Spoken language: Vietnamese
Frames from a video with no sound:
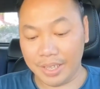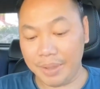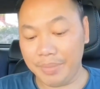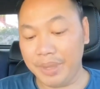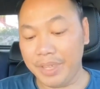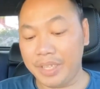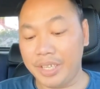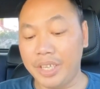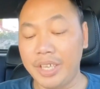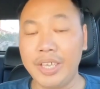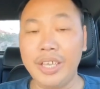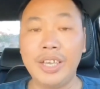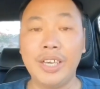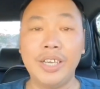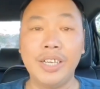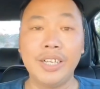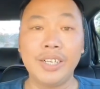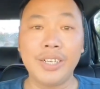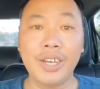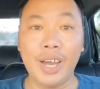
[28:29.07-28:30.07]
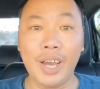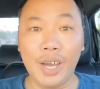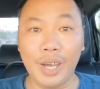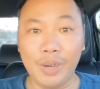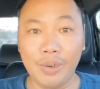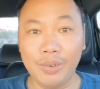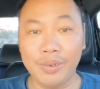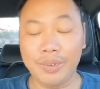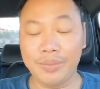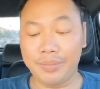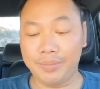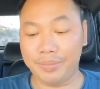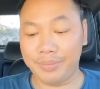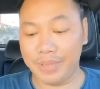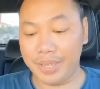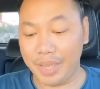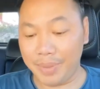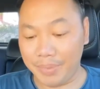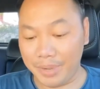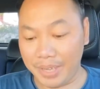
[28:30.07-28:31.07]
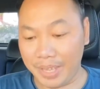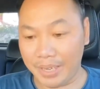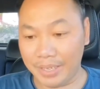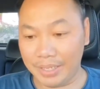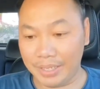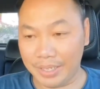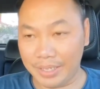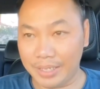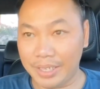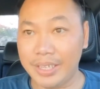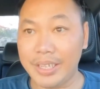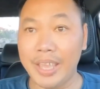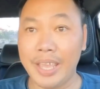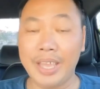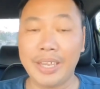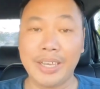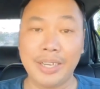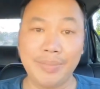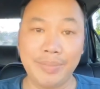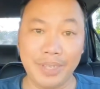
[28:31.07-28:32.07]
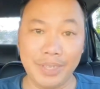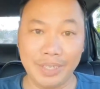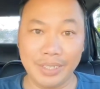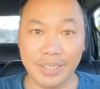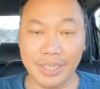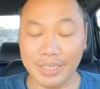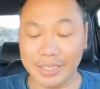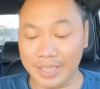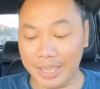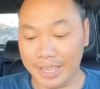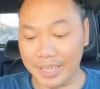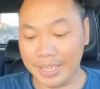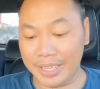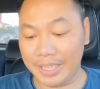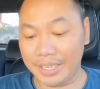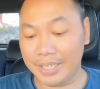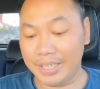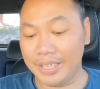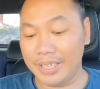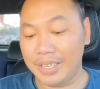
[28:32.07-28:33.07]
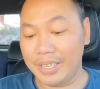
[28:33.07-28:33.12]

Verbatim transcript: cảm ơn chị Hương Đỗ bây giờ mình dành thời gian để mình chia sẻ nha